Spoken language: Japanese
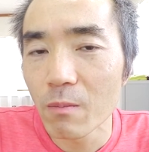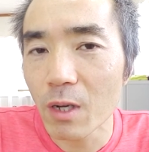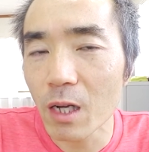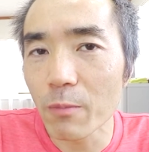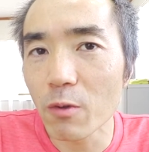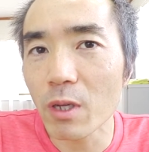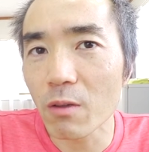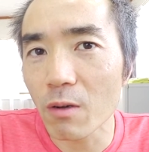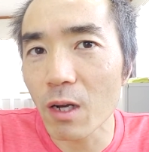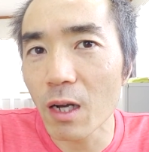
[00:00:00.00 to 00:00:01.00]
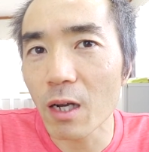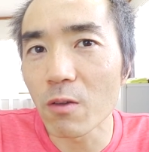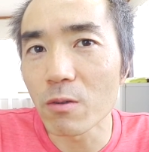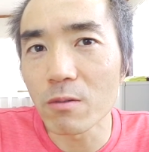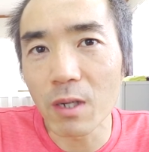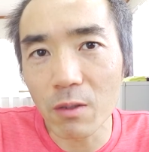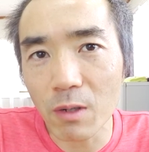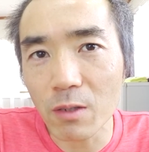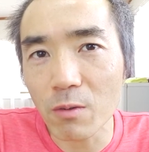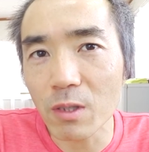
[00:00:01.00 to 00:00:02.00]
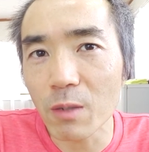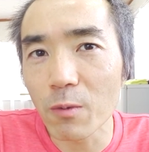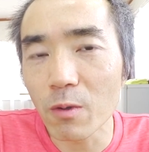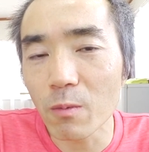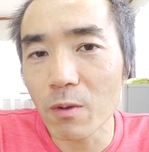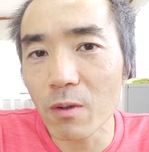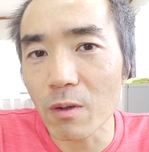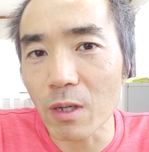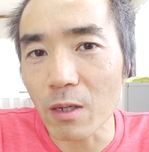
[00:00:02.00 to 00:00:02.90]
まあ、髪の毛とかハゲの具合とかそういったものも、